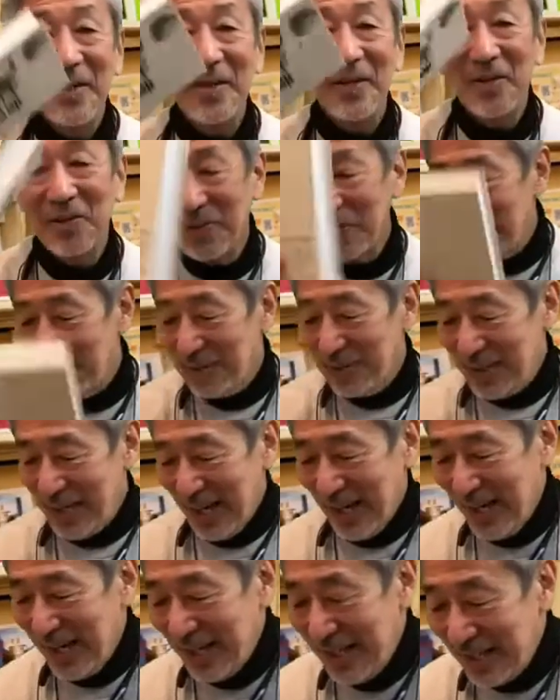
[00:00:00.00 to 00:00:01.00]
逃亡者
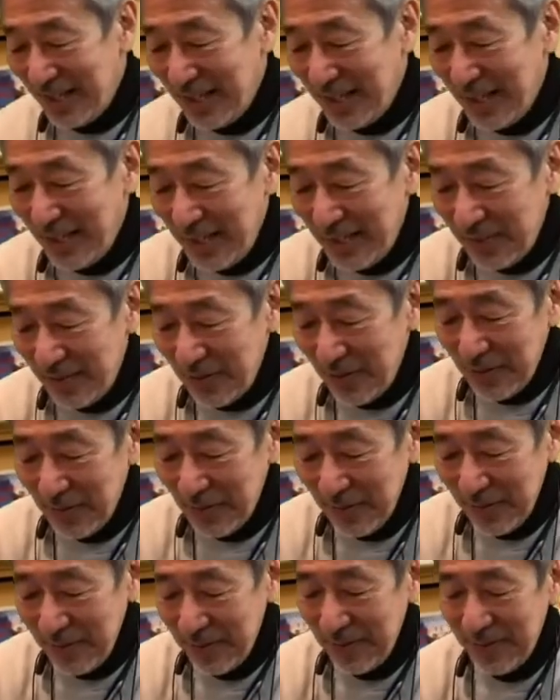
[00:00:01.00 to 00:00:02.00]
それ
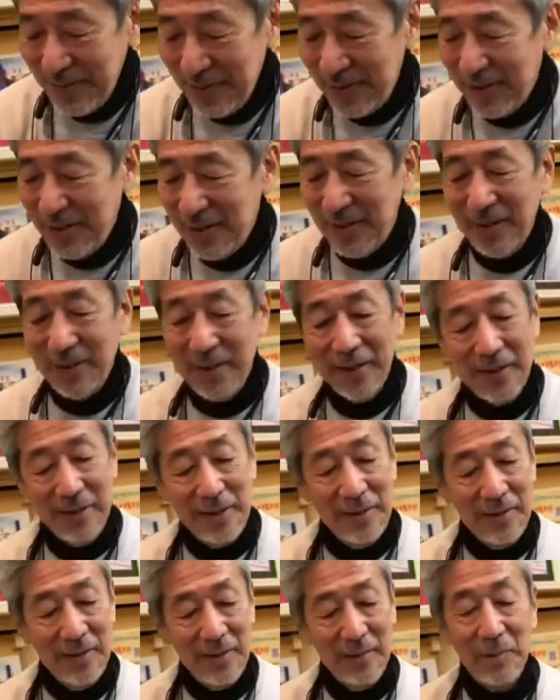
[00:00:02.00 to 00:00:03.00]
と
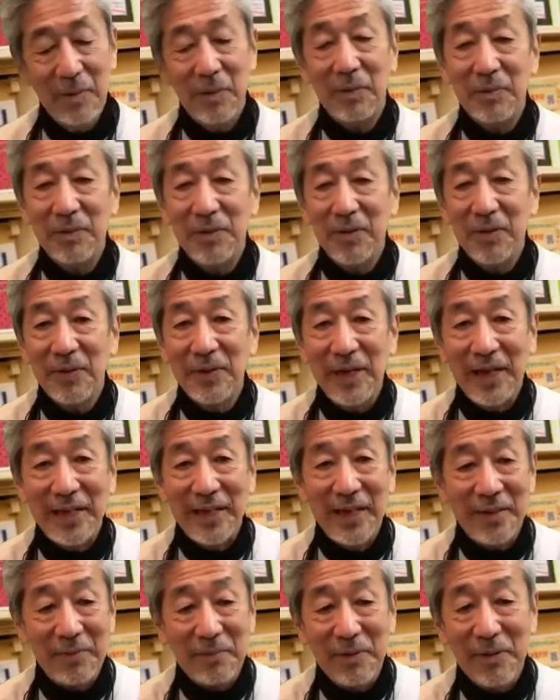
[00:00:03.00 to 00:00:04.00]
もう文庫になって
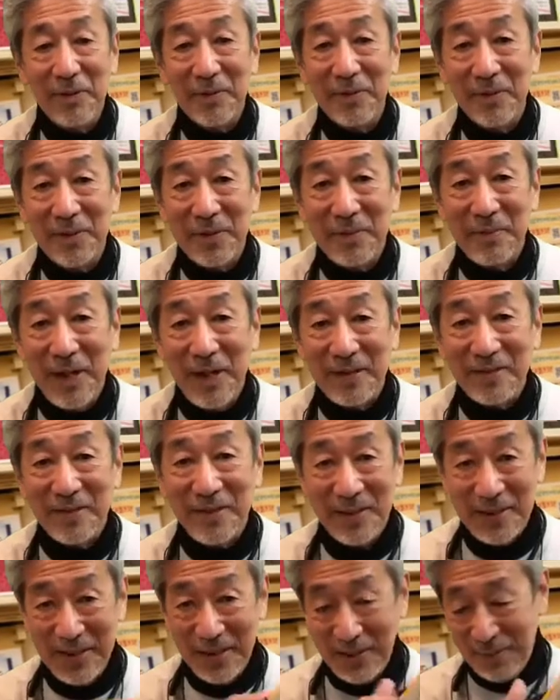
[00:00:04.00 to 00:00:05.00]
るのも小ずいもあるん
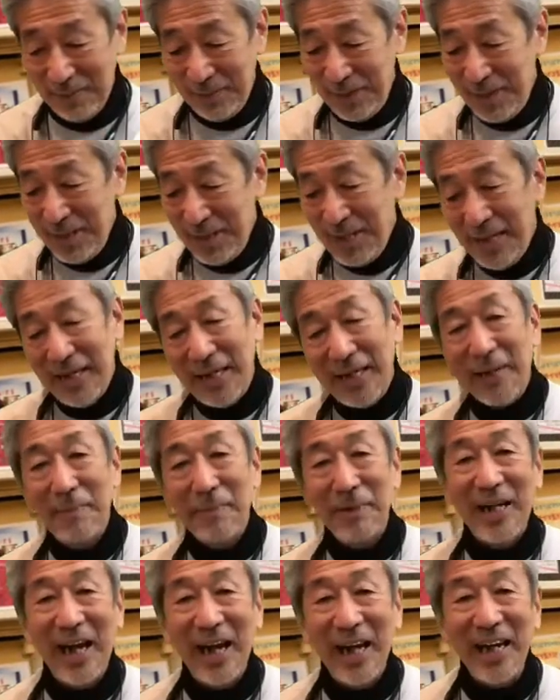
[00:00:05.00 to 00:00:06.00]
ですけどもやっぱ
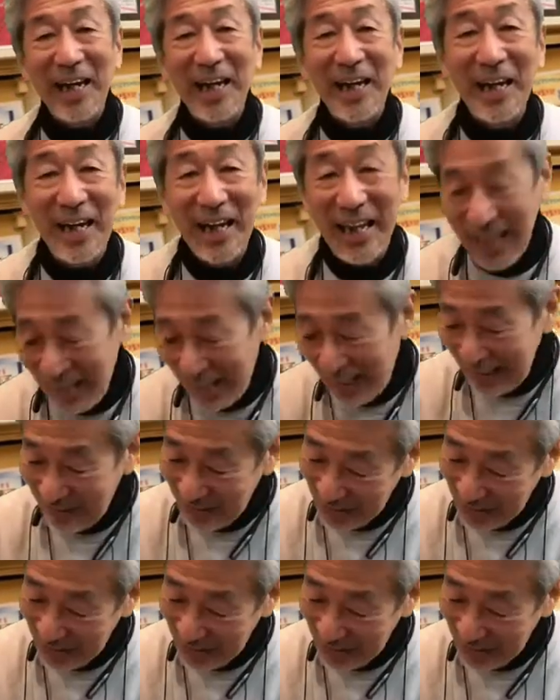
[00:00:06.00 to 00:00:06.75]
りなかなかね